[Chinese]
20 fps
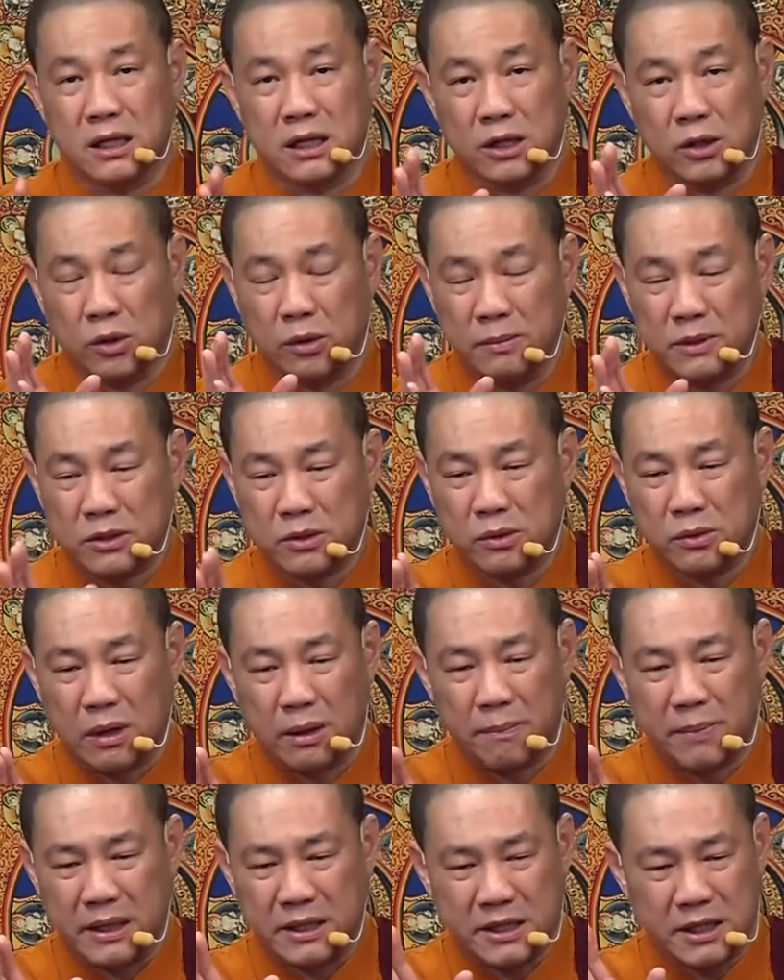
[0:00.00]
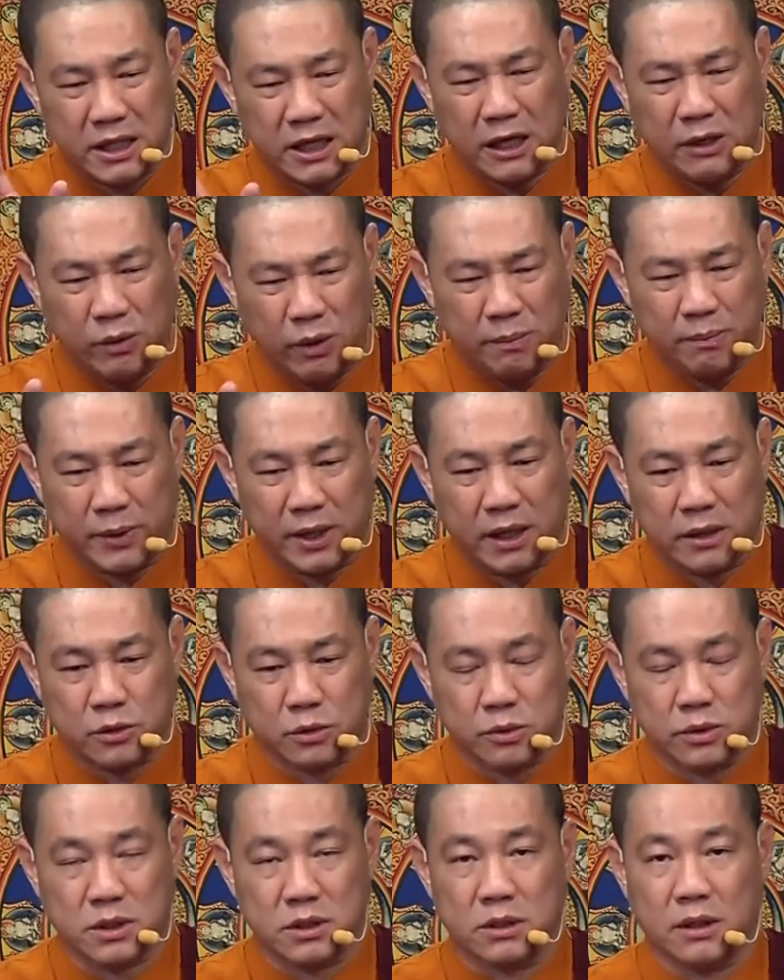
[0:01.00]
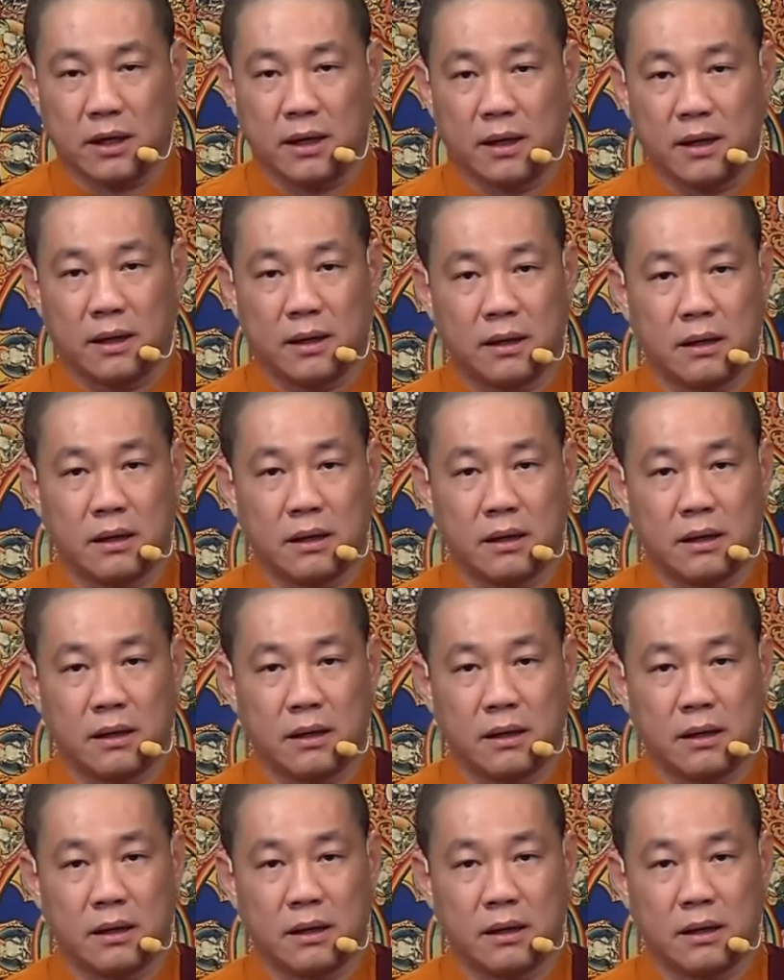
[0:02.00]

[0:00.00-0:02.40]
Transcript: 我们做晚辈千万不要阻止他，